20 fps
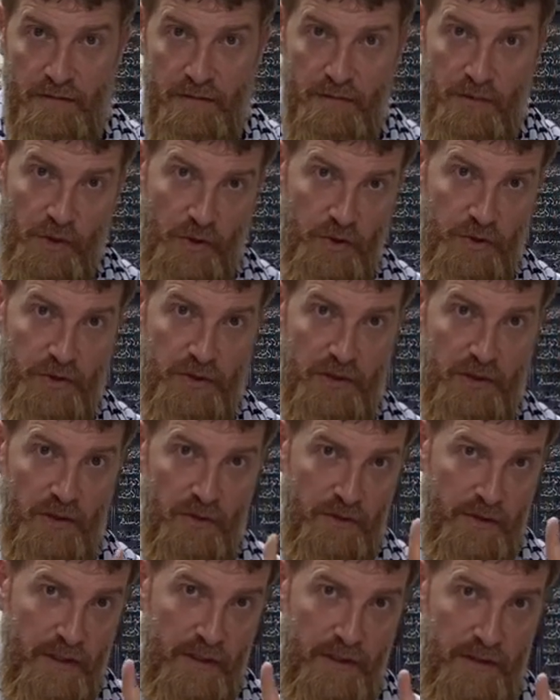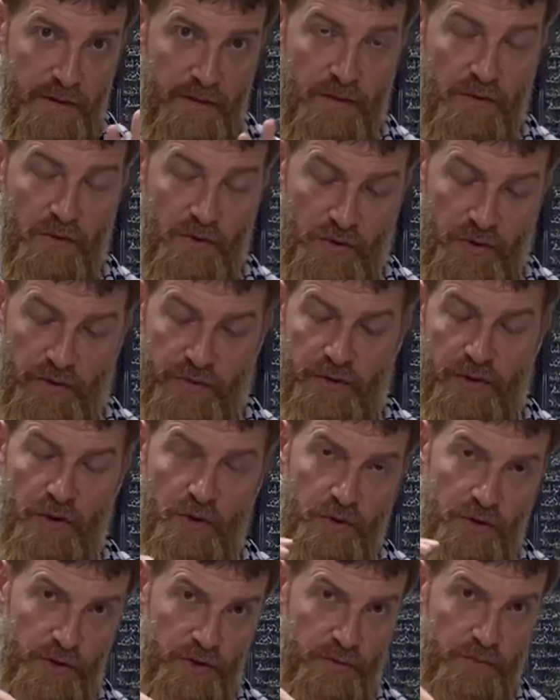بالعش او ثلاث وشفت
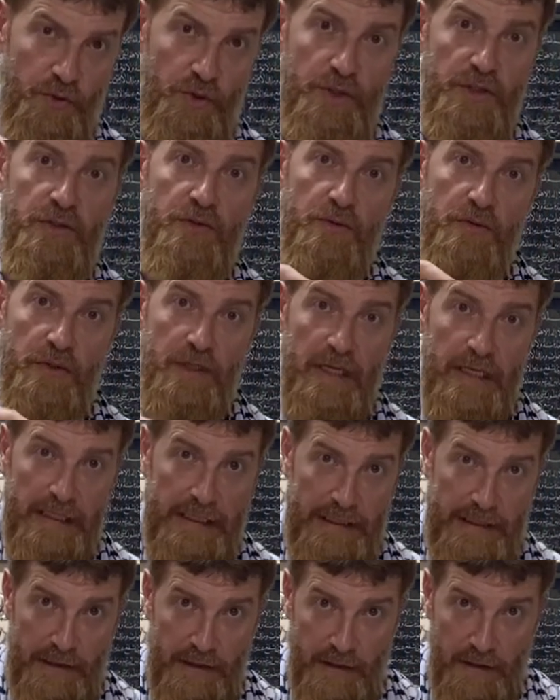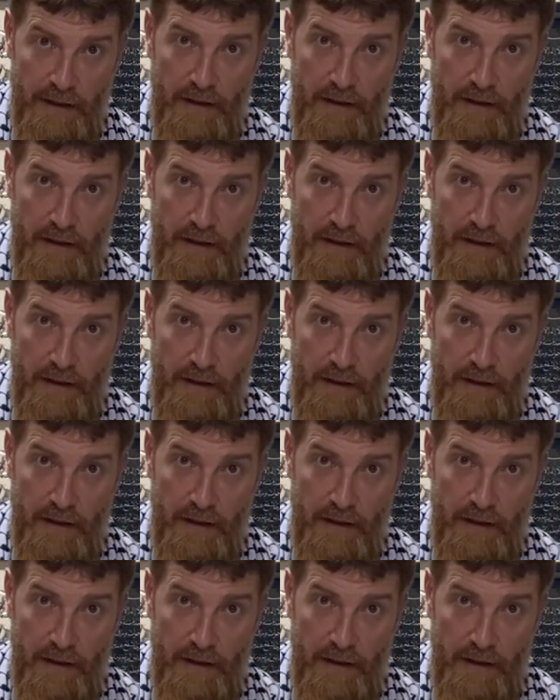العش محيطه داخلي